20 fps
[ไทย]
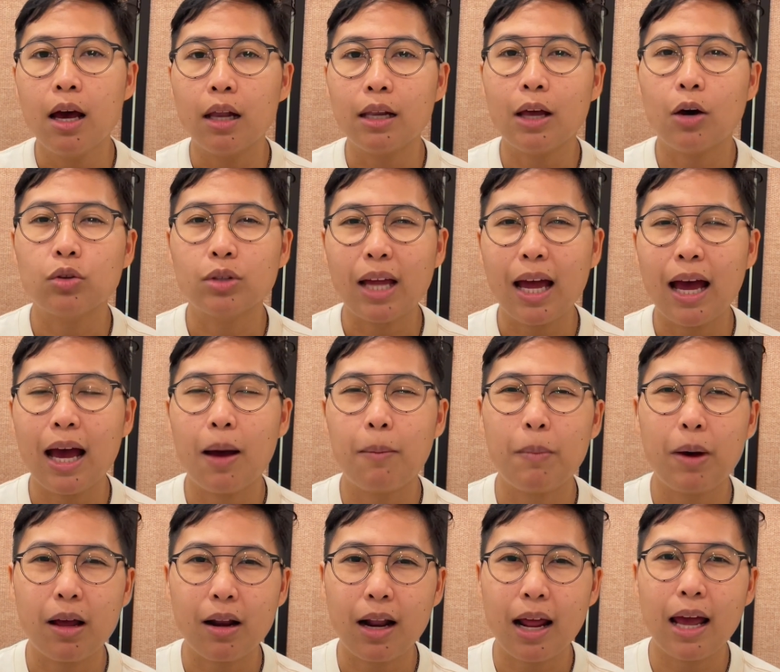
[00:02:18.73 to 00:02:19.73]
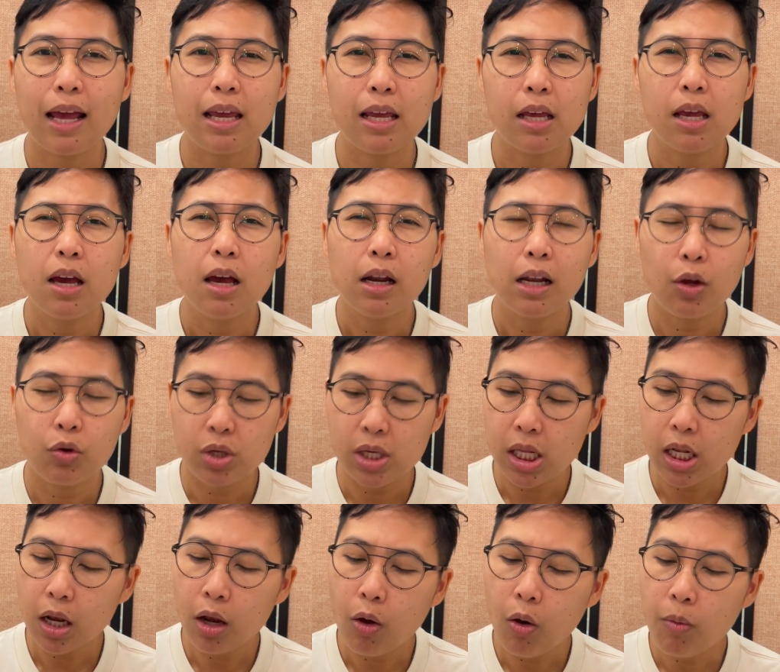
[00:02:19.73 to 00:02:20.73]
เราทำอะไร เราคิ
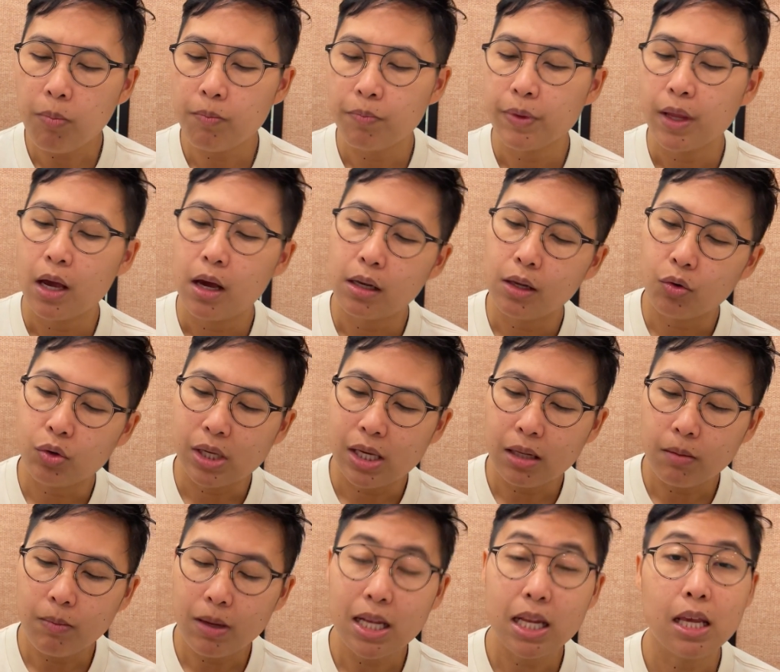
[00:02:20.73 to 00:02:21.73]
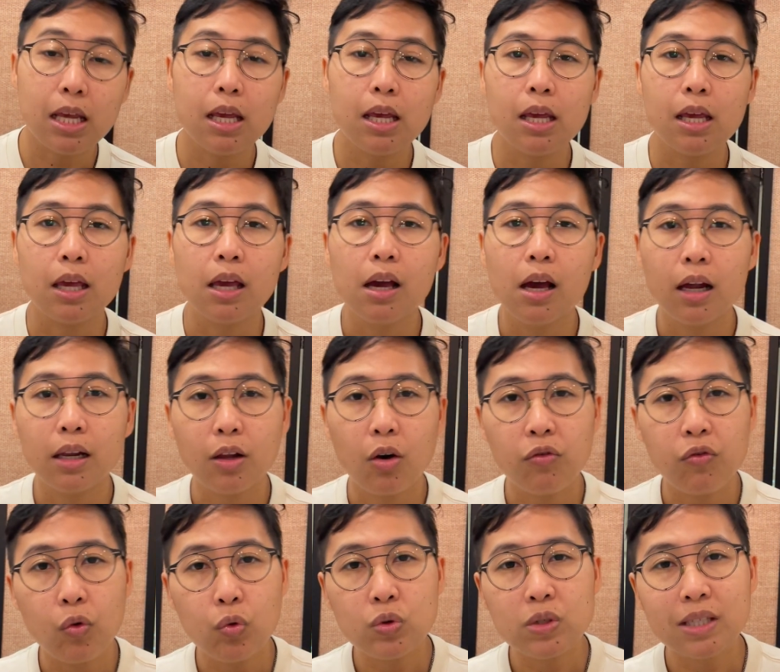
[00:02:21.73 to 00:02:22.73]
ดลบ เราคิดไม่ดี เรา
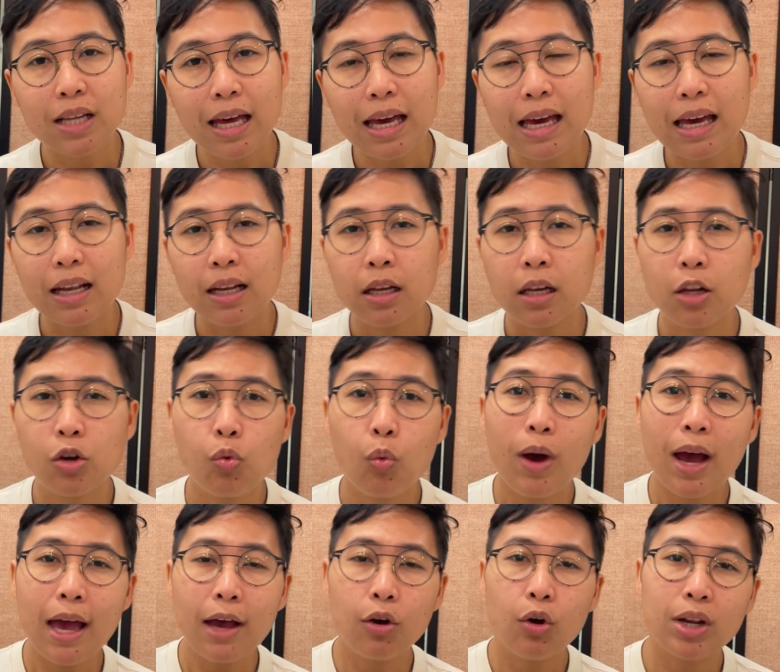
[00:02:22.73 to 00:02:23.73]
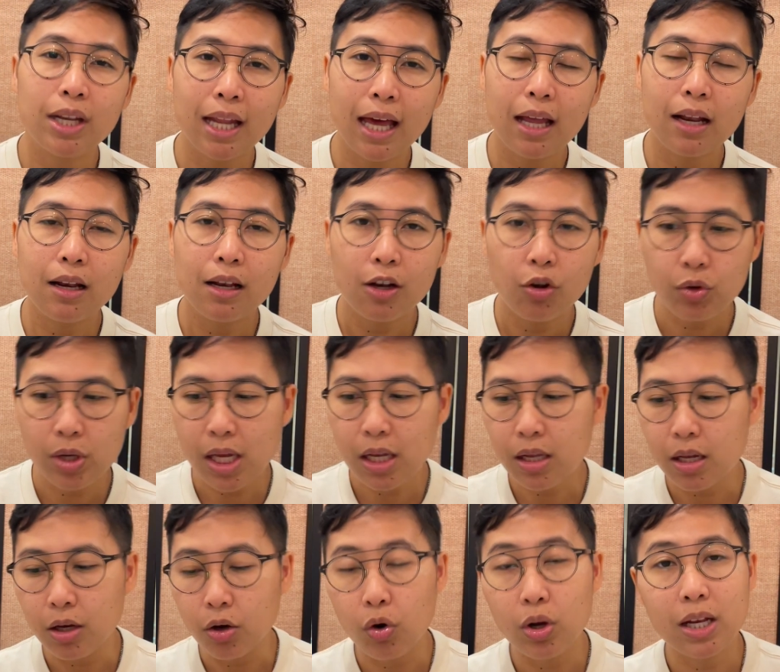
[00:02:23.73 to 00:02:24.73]
ฟุ้งซ่านเราว่าคนนั้นเราคิด
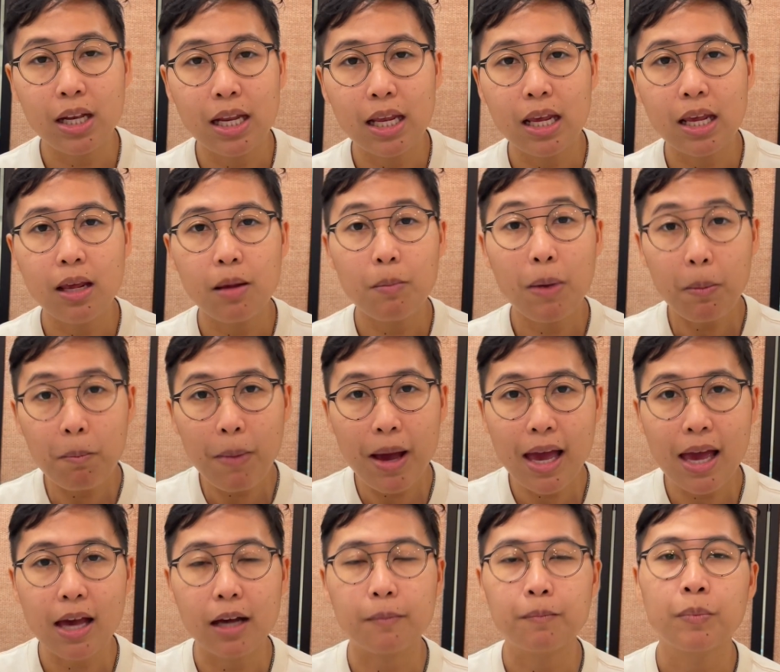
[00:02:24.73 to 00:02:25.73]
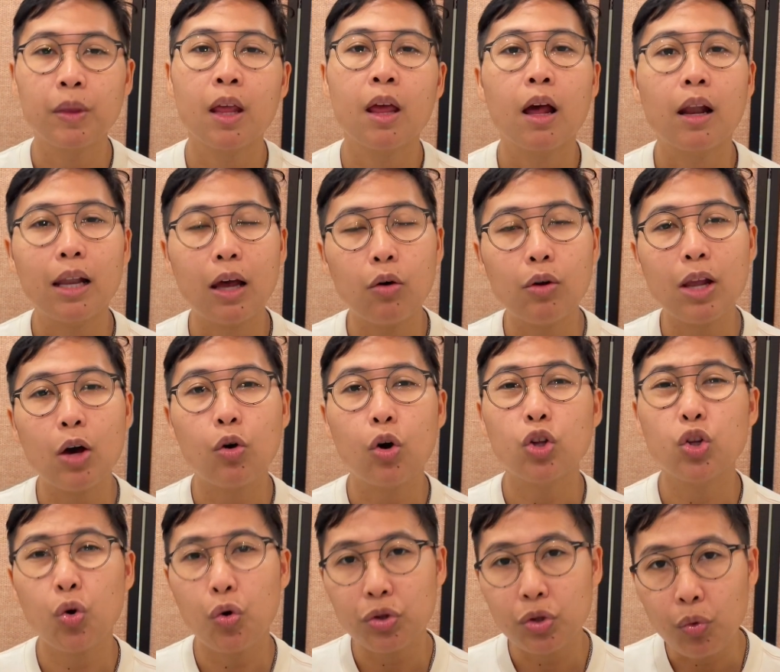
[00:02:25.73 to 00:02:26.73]
ถึงคนนี้มากๆ แล้วเราก็
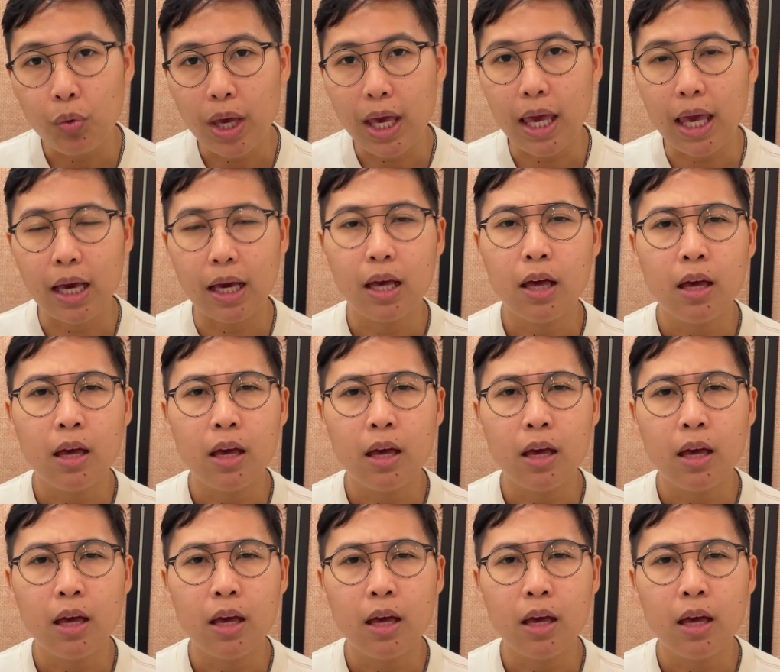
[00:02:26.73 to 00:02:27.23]
โทษตัวเอง